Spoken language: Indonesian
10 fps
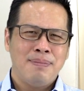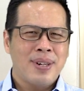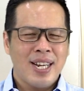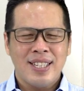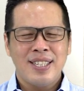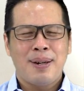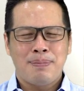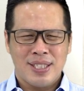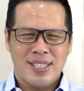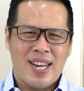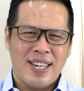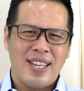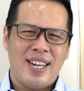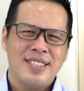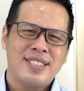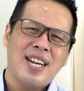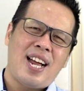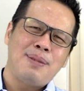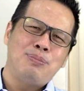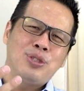mereka tidak percaya
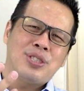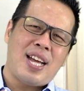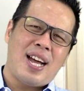sekalipun